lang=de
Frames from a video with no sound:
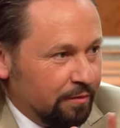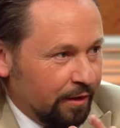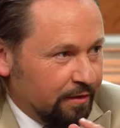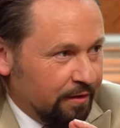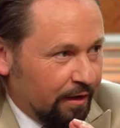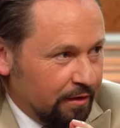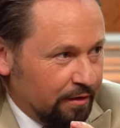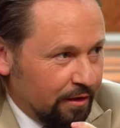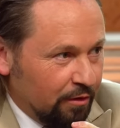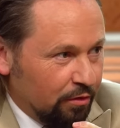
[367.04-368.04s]
die
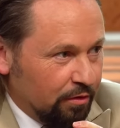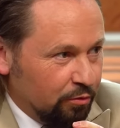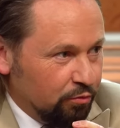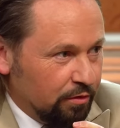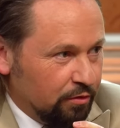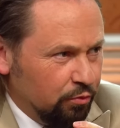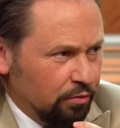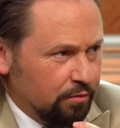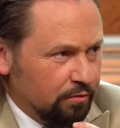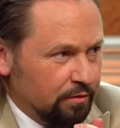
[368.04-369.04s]
Materialien auch
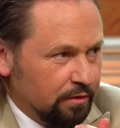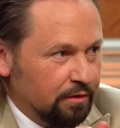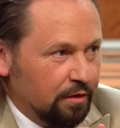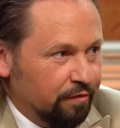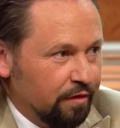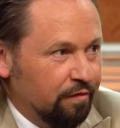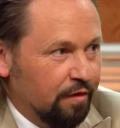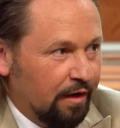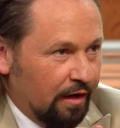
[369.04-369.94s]
untersucht und es ist auf jeden Fall